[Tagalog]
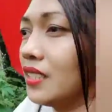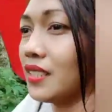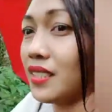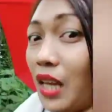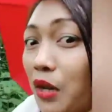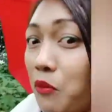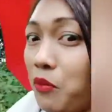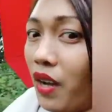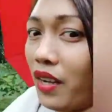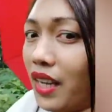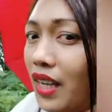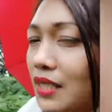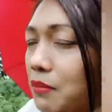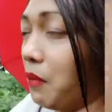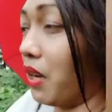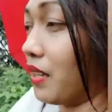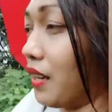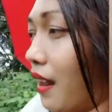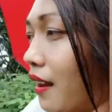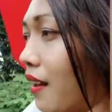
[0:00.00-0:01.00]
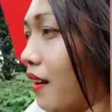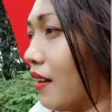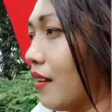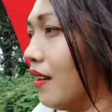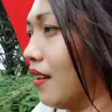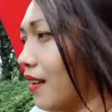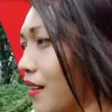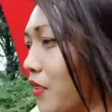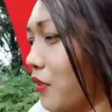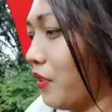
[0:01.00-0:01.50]
Tagbak guys. Maglalakad
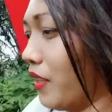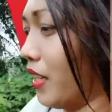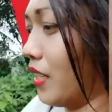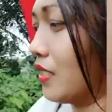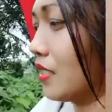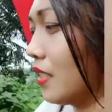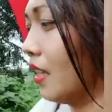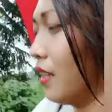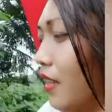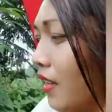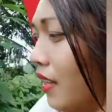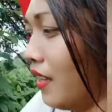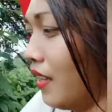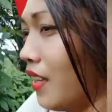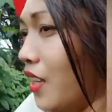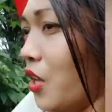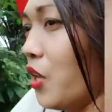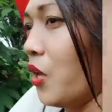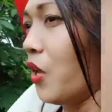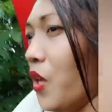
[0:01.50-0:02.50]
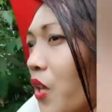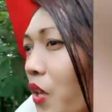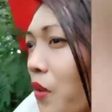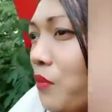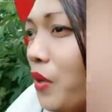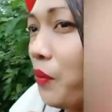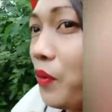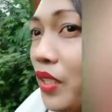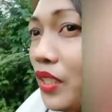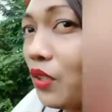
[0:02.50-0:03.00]
lang ako guys.
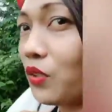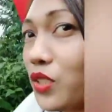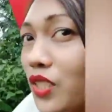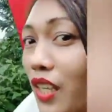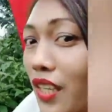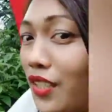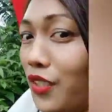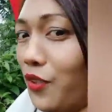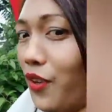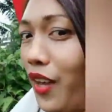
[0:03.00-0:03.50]
Papakita ko sa inyo